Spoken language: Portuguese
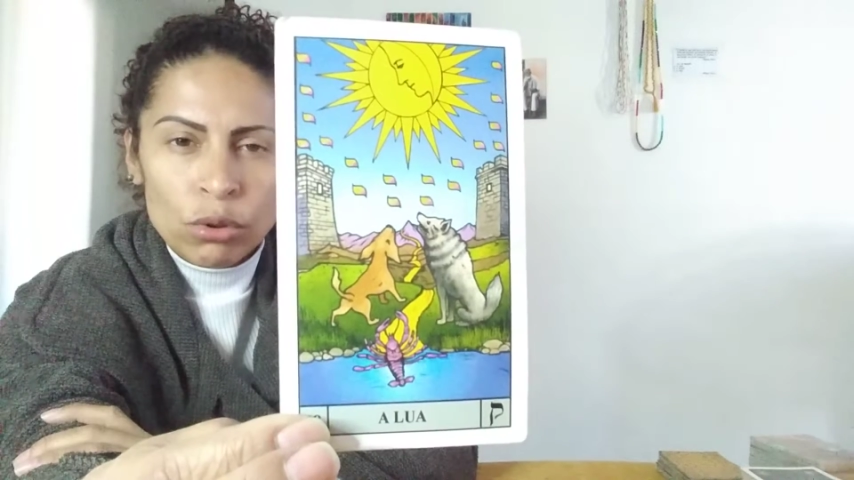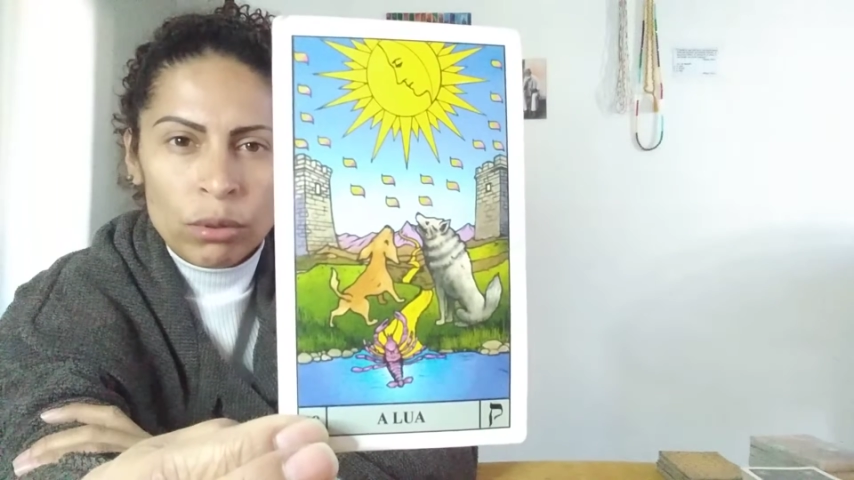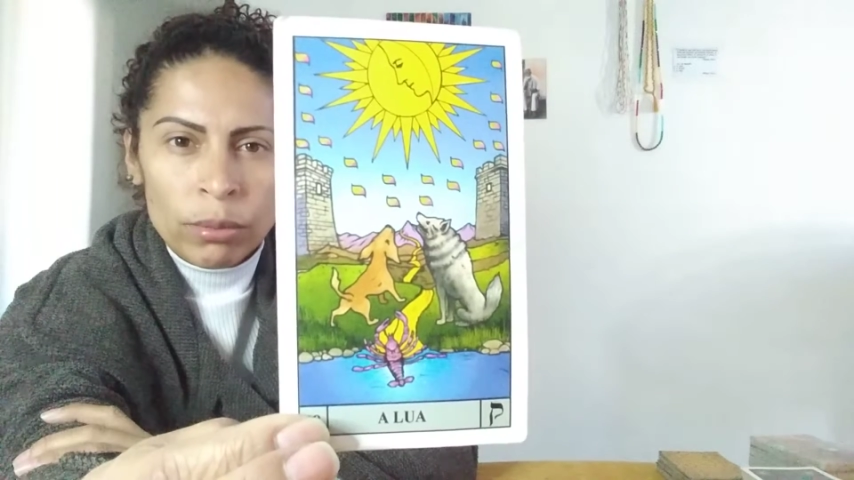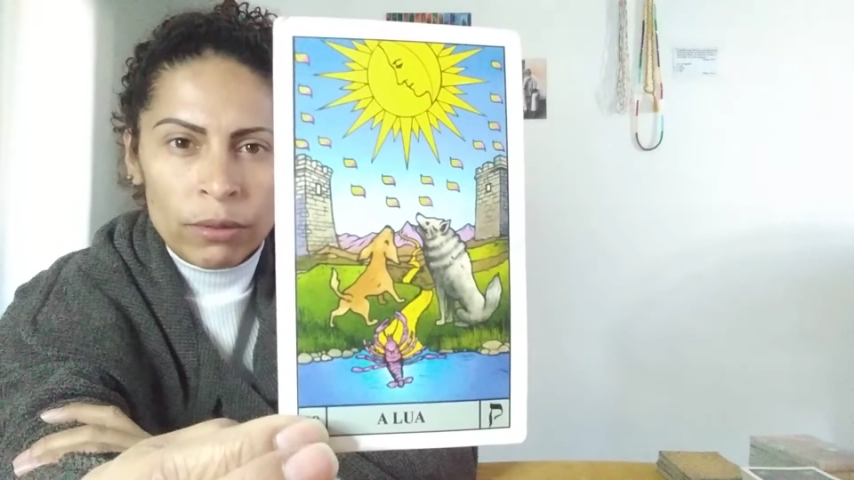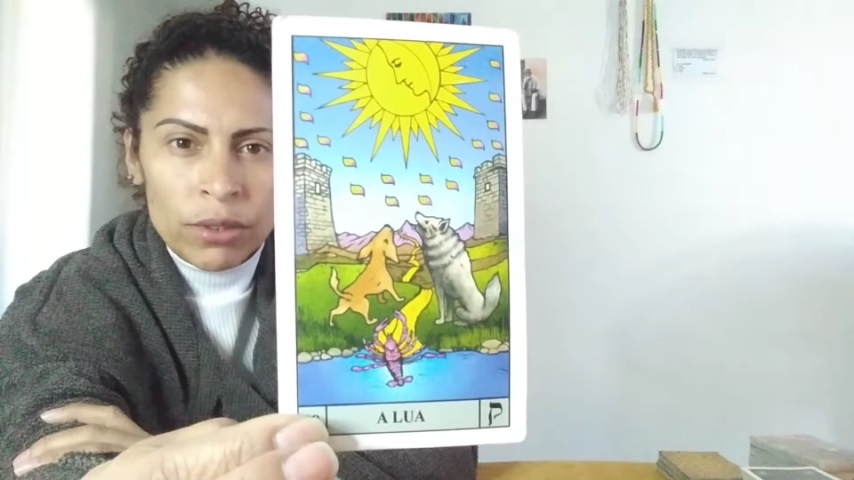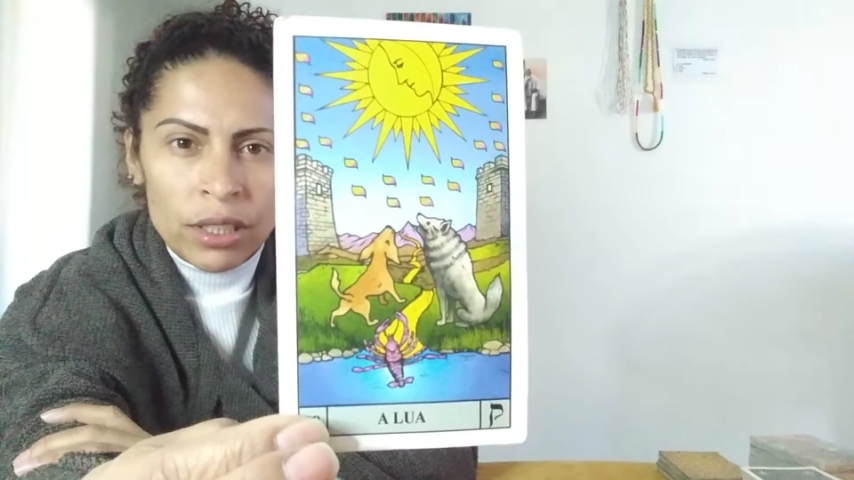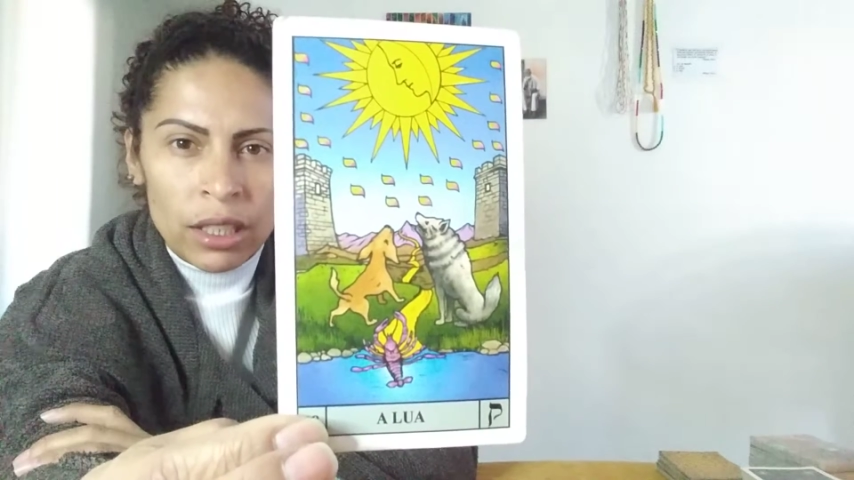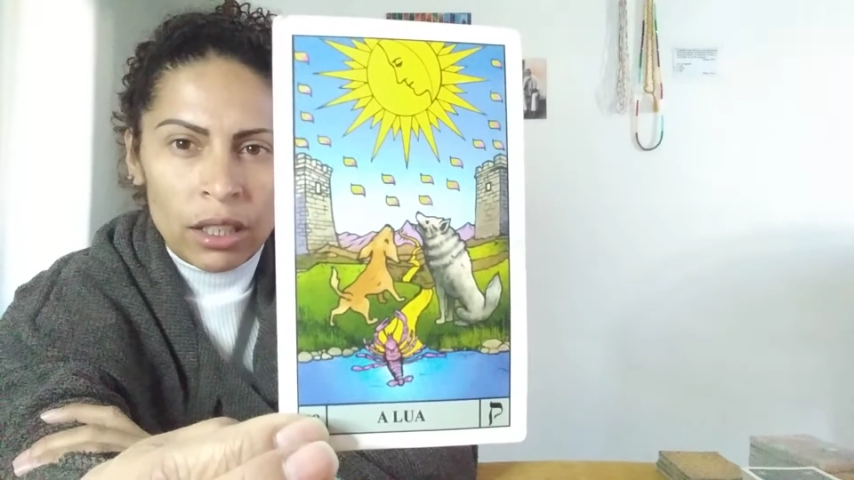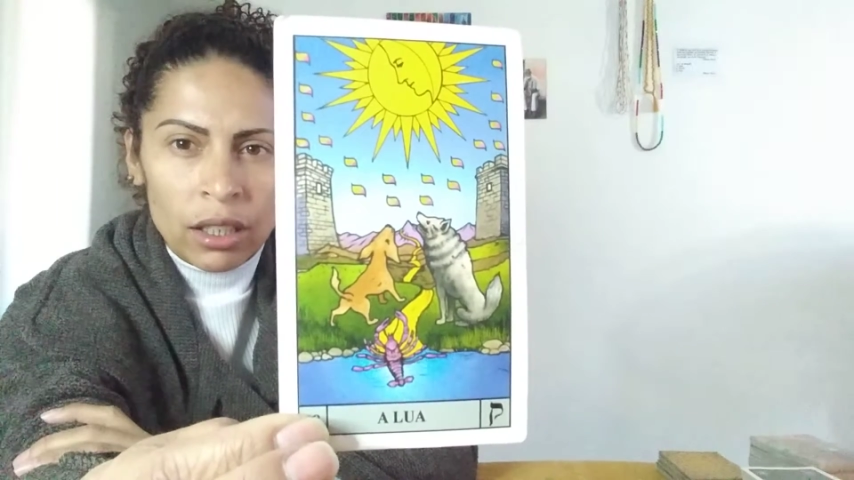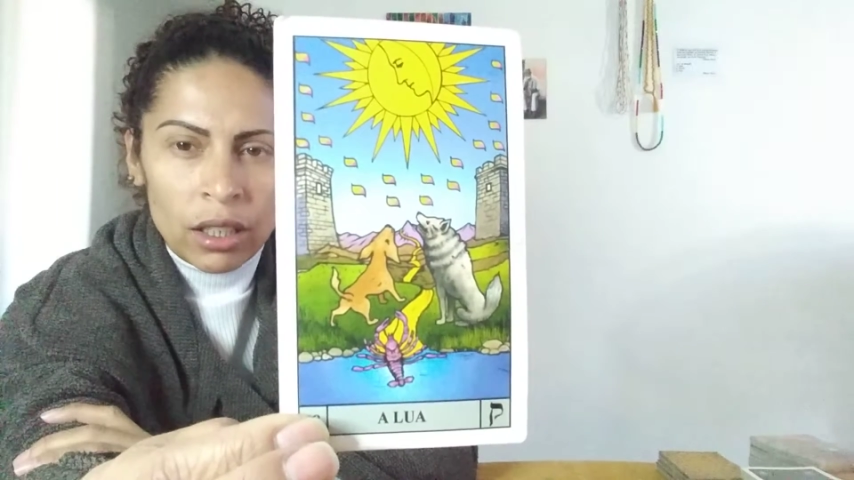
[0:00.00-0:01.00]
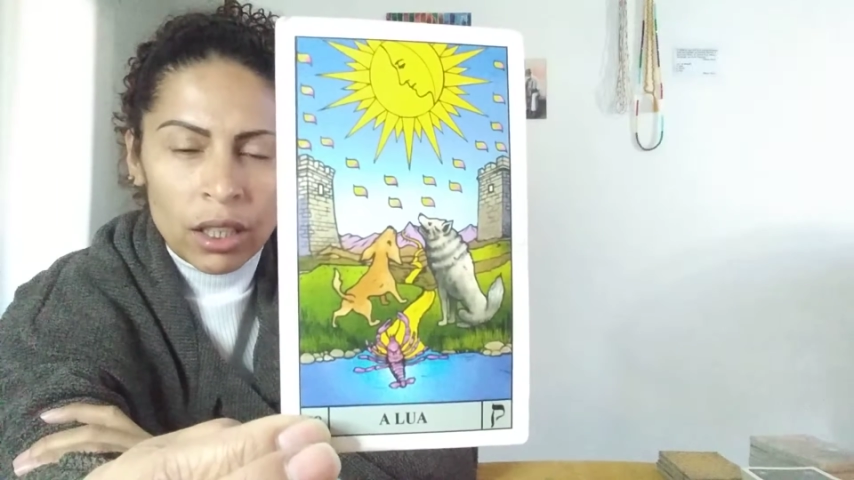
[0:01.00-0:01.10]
sobre você.